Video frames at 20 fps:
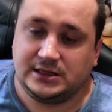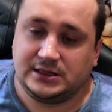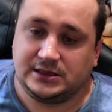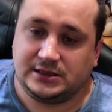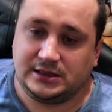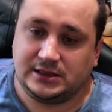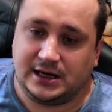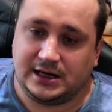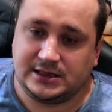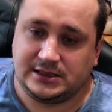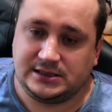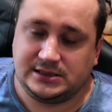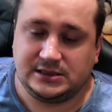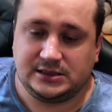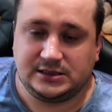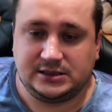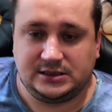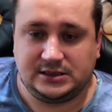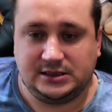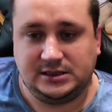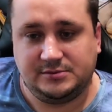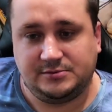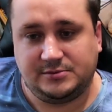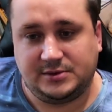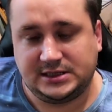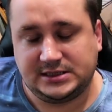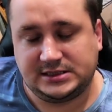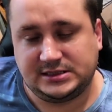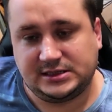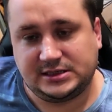тактик и
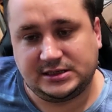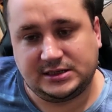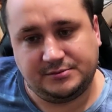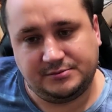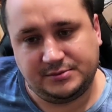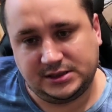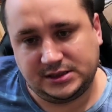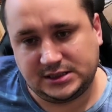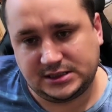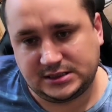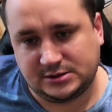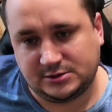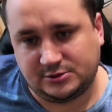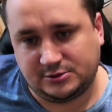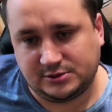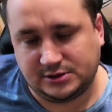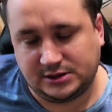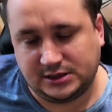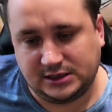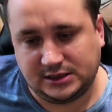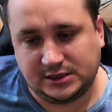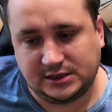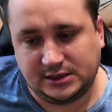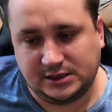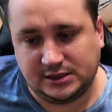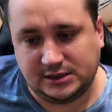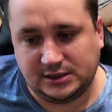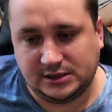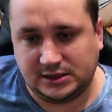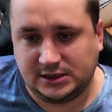мастер комбинационной
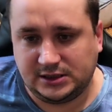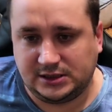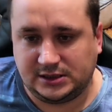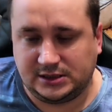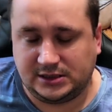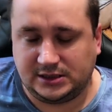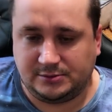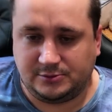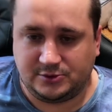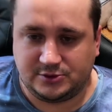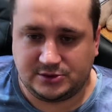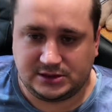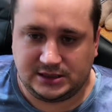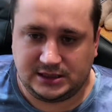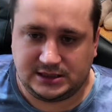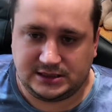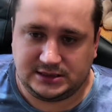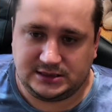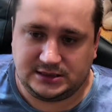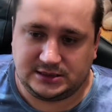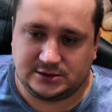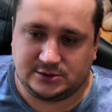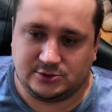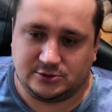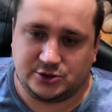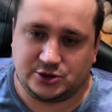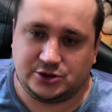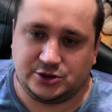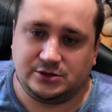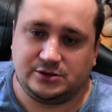игры. На мой взгляд, здесь
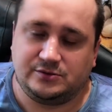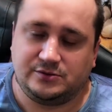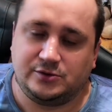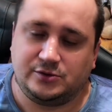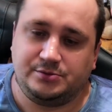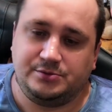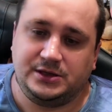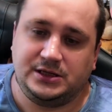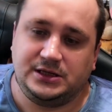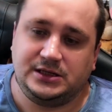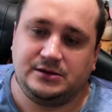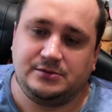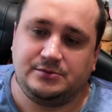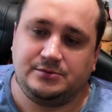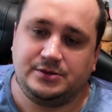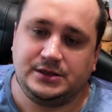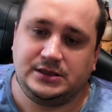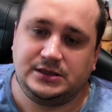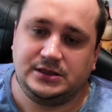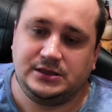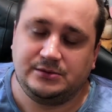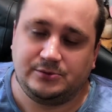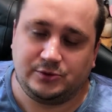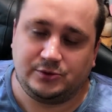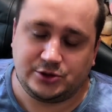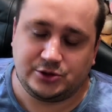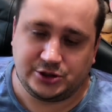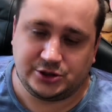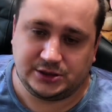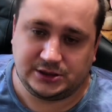тоже двух мнений быть не
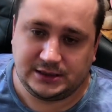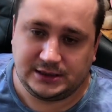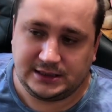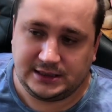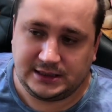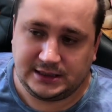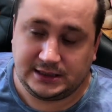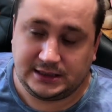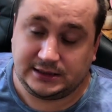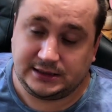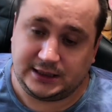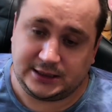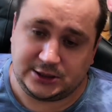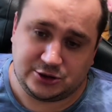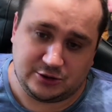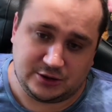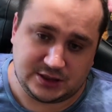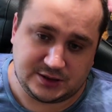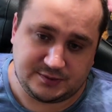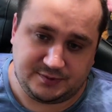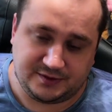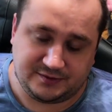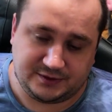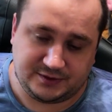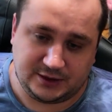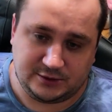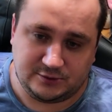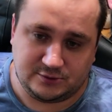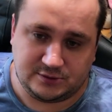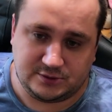может. Да еще раз
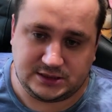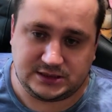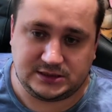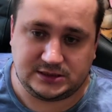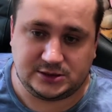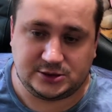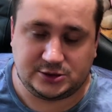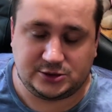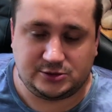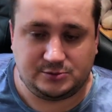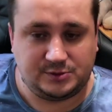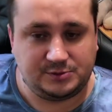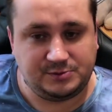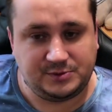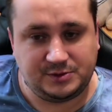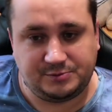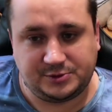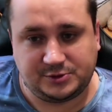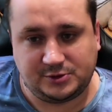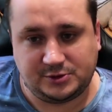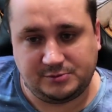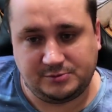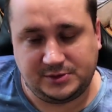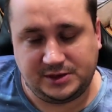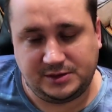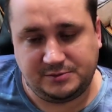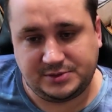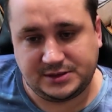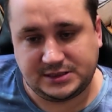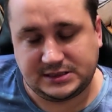повторюсь, чтобы мне потом
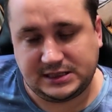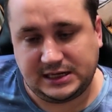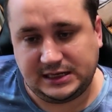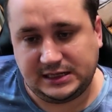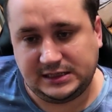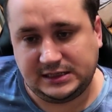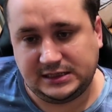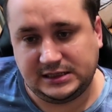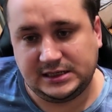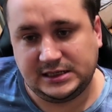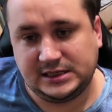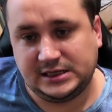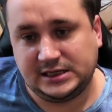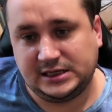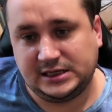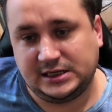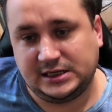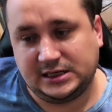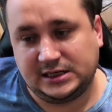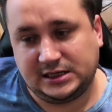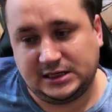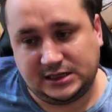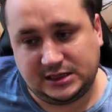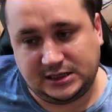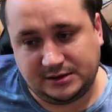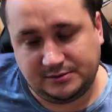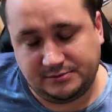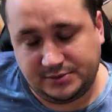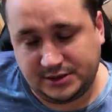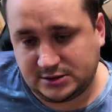не писали –
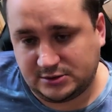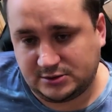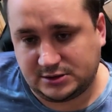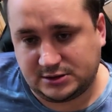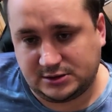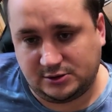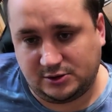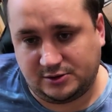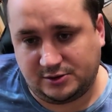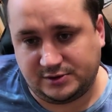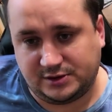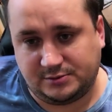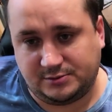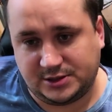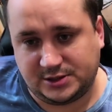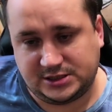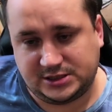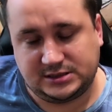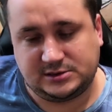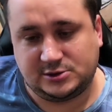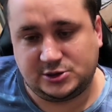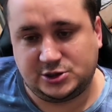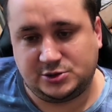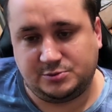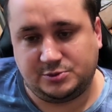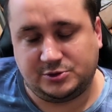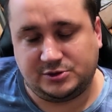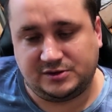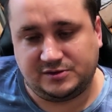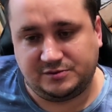а, безусловно, большинство
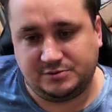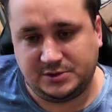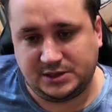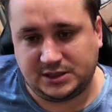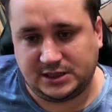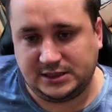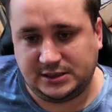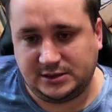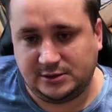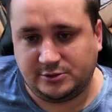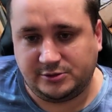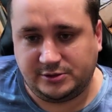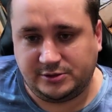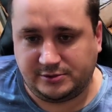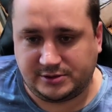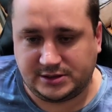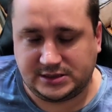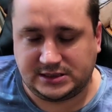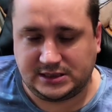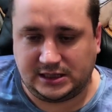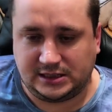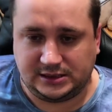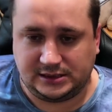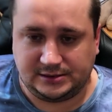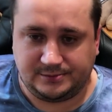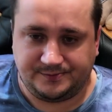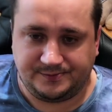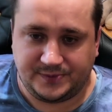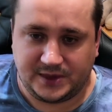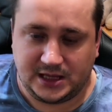чемпионов мира, они универсалы.
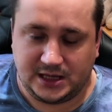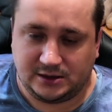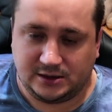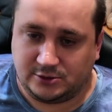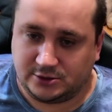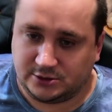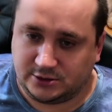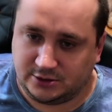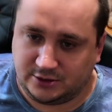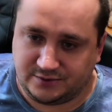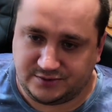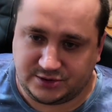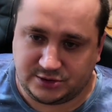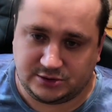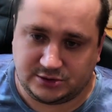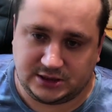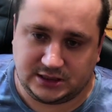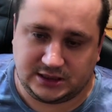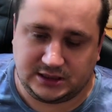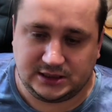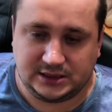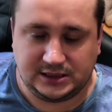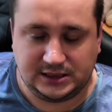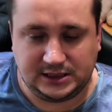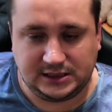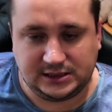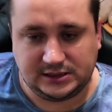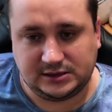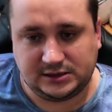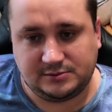Вот, но все-таки
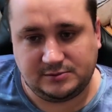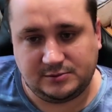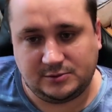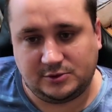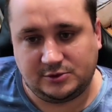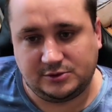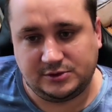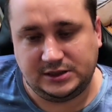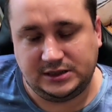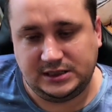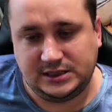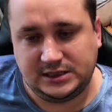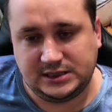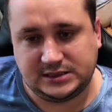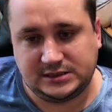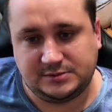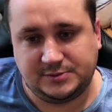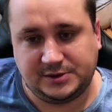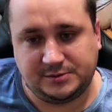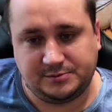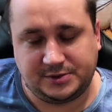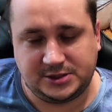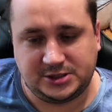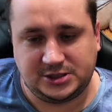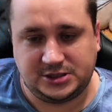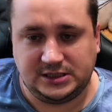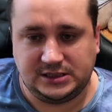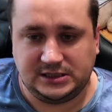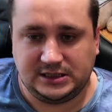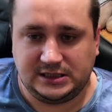крен он есть,
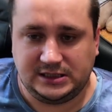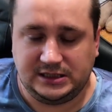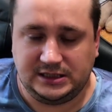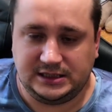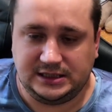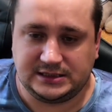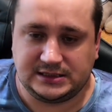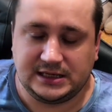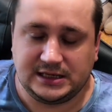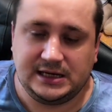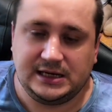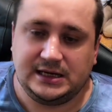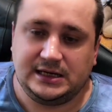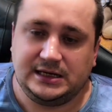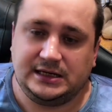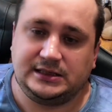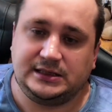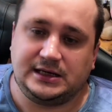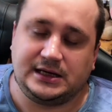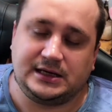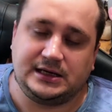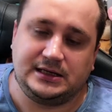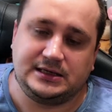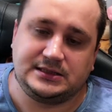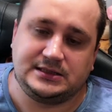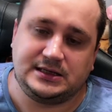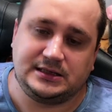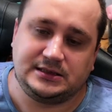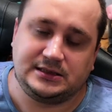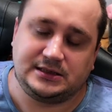предпочтения они есть. Итак,
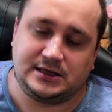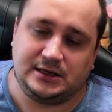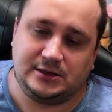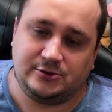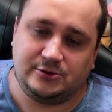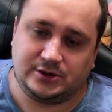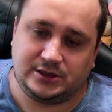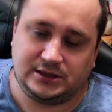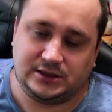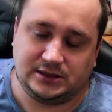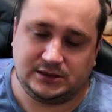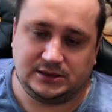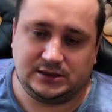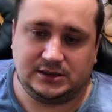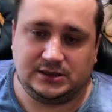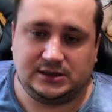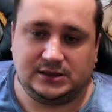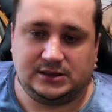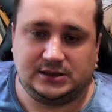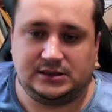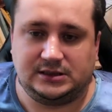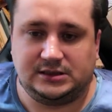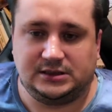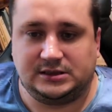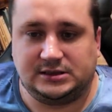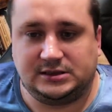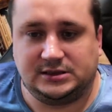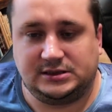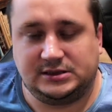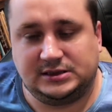Александр Алехин, э,
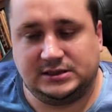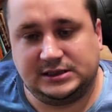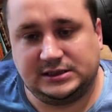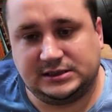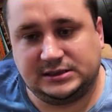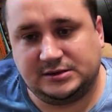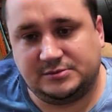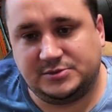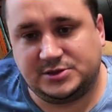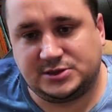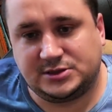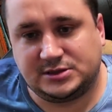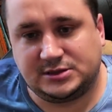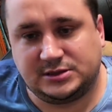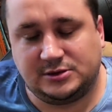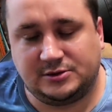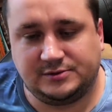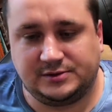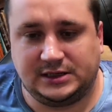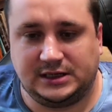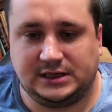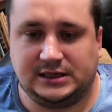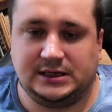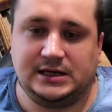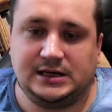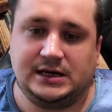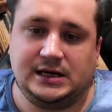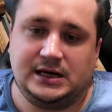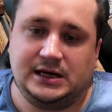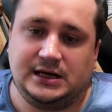а, это, безусловно,
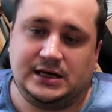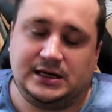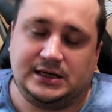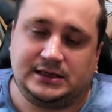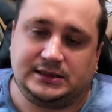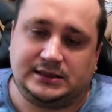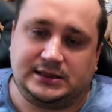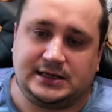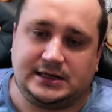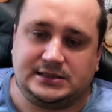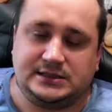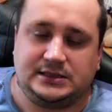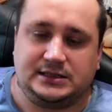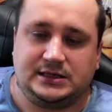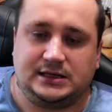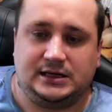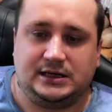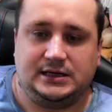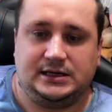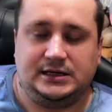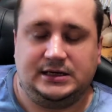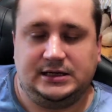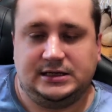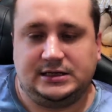тактика и